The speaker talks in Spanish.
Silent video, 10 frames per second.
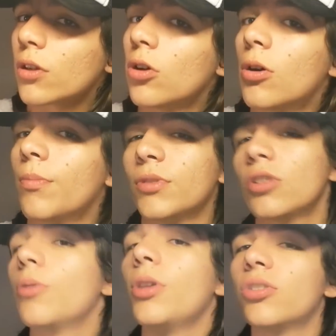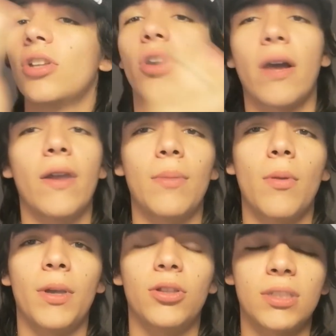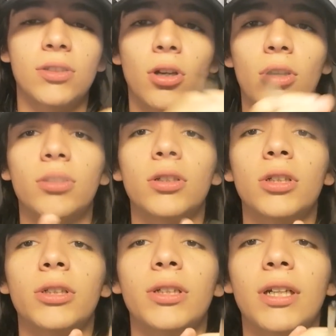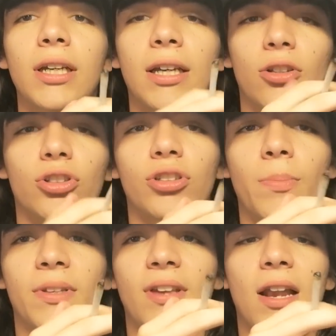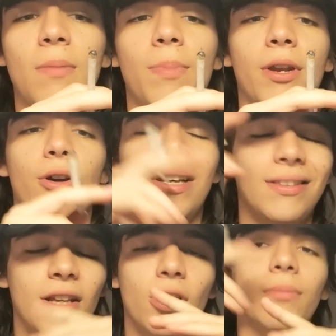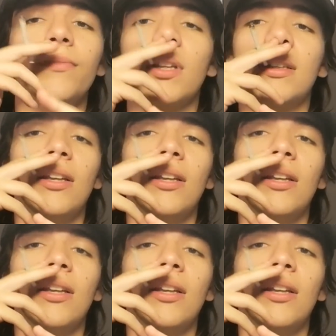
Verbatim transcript: Como mis otros videos sí los grabé en el momento, casi todos. Eh, los otros especiales, pero este no.